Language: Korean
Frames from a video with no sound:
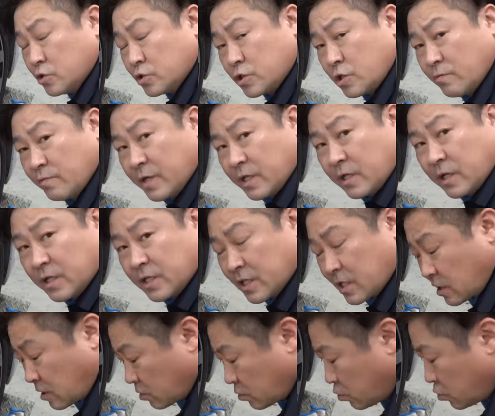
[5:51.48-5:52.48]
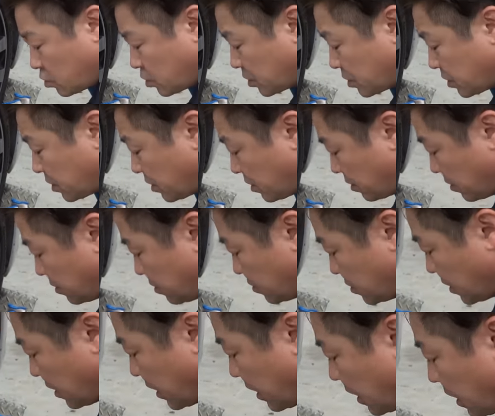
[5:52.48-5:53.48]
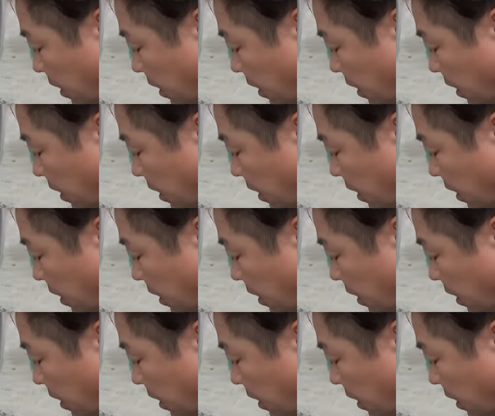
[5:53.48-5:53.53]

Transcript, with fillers: 뉴턴미터 짜리 토크 스틱이에요. 제가